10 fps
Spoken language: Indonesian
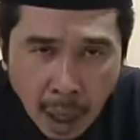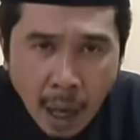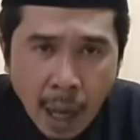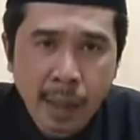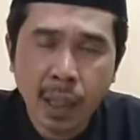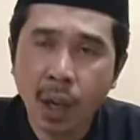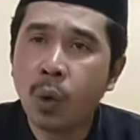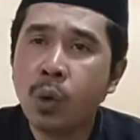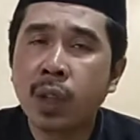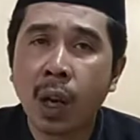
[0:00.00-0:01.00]
atau
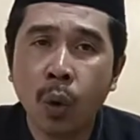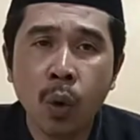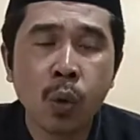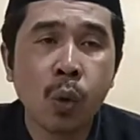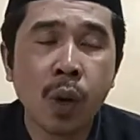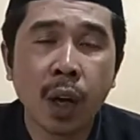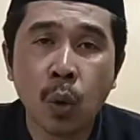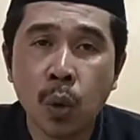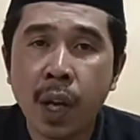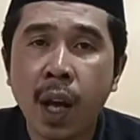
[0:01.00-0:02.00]
teluh
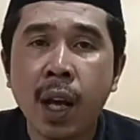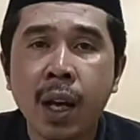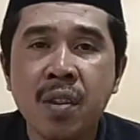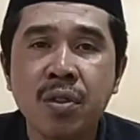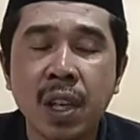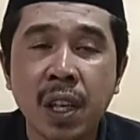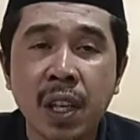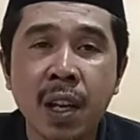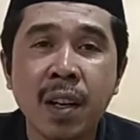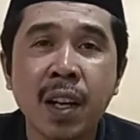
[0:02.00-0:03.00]
guna-guna sihir
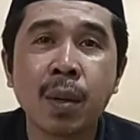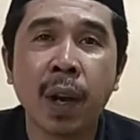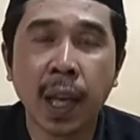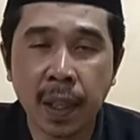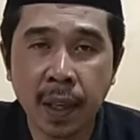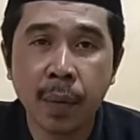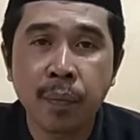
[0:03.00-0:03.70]
dan sebagainya